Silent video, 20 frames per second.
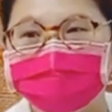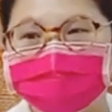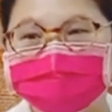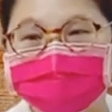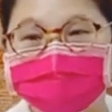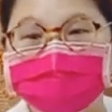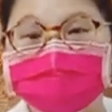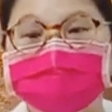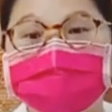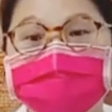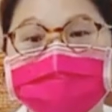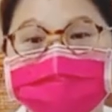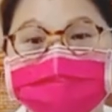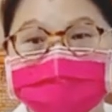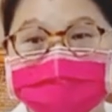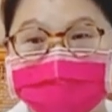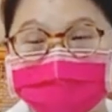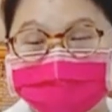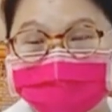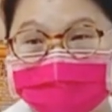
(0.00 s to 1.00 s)
你就唱不
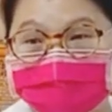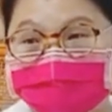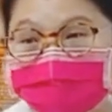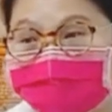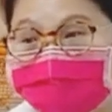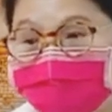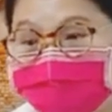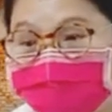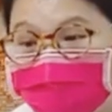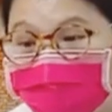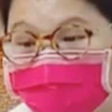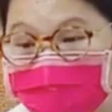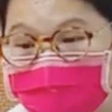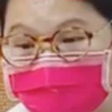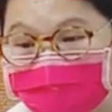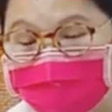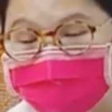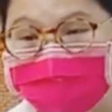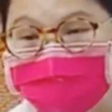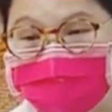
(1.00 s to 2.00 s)
出来了。
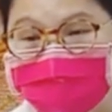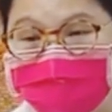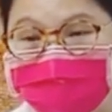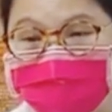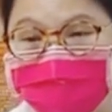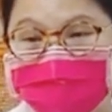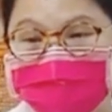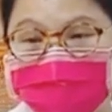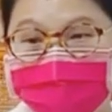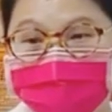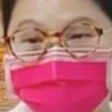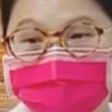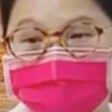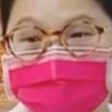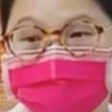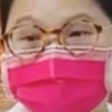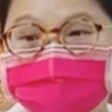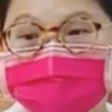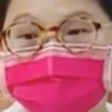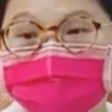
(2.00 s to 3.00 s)
这个你能懂，你
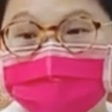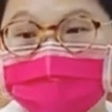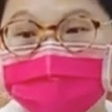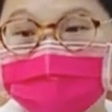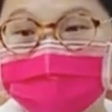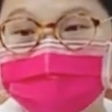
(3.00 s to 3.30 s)
才会。